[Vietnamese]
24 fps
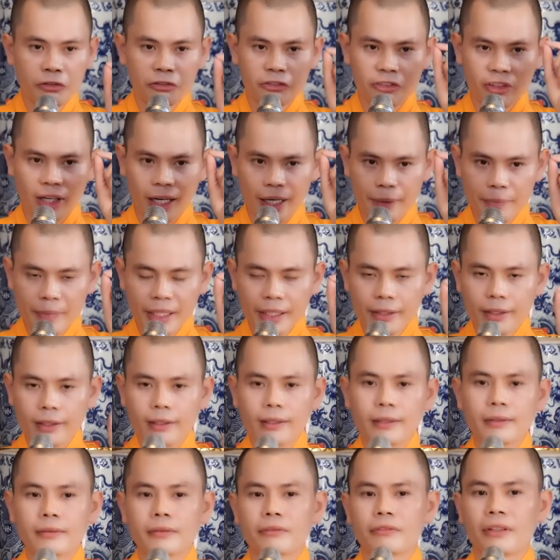phải biết
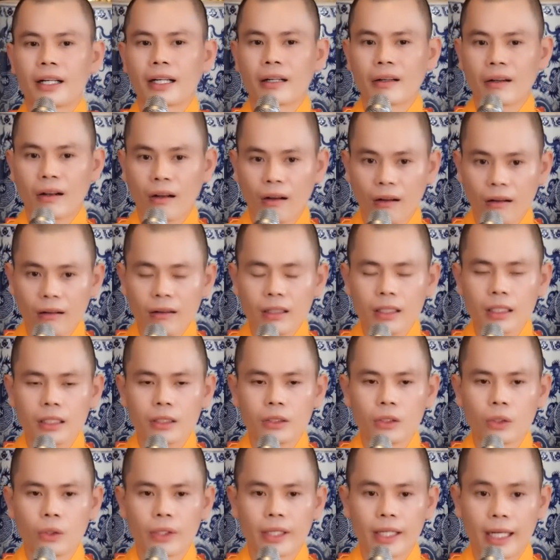ơn và có cơ
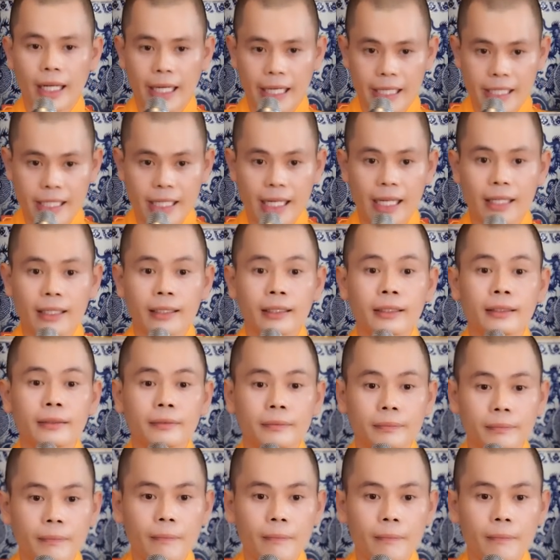hội hãy trả ơn.